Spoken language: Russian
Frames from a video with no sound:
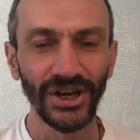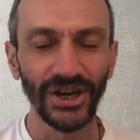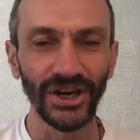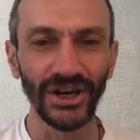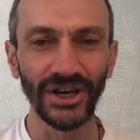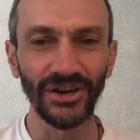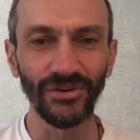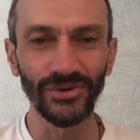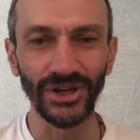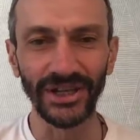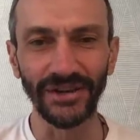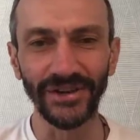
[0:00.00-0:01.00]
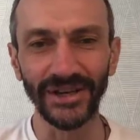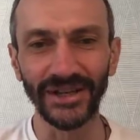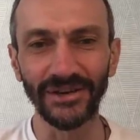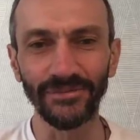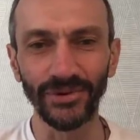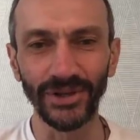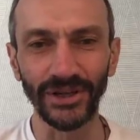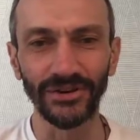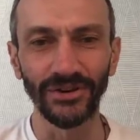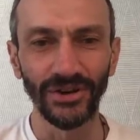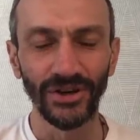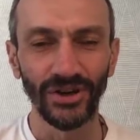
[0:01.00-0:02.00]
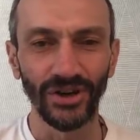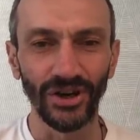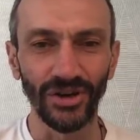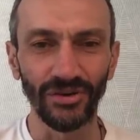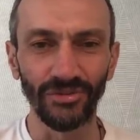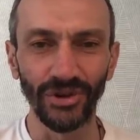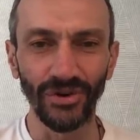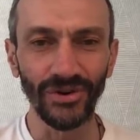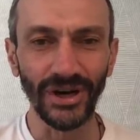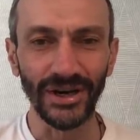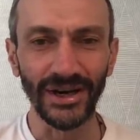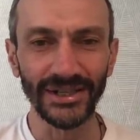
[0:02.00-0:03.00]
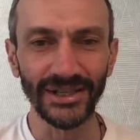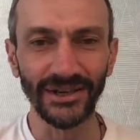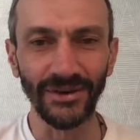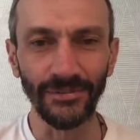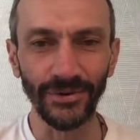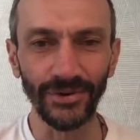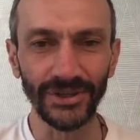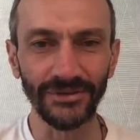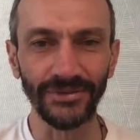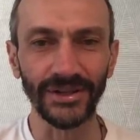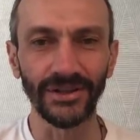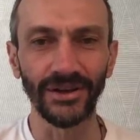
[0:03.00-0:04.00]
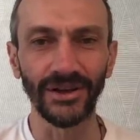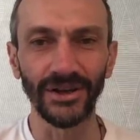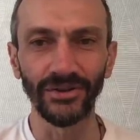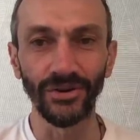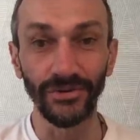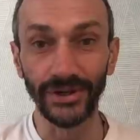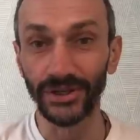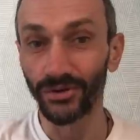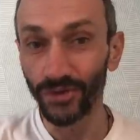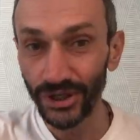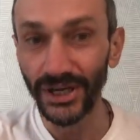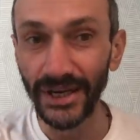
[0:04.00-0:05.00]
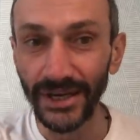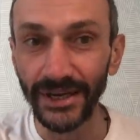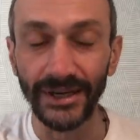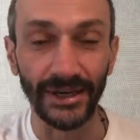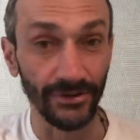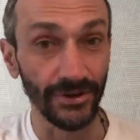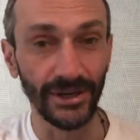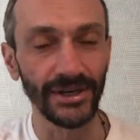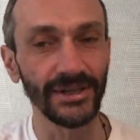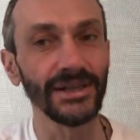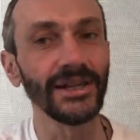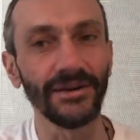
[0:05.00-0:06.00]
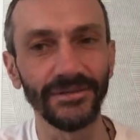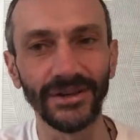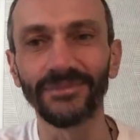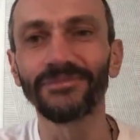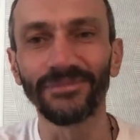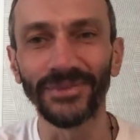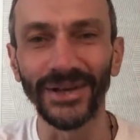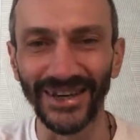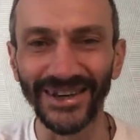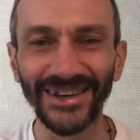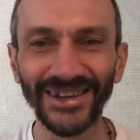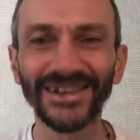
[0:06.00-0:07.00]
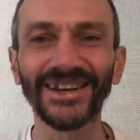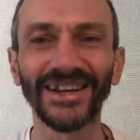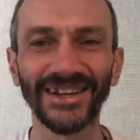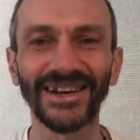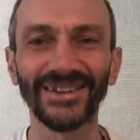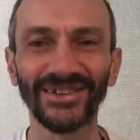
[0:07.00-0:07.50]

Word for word: А, уже, наверное, будет Э, много разных вопросов от э, новых слушателей, которые недавно приехали на канал.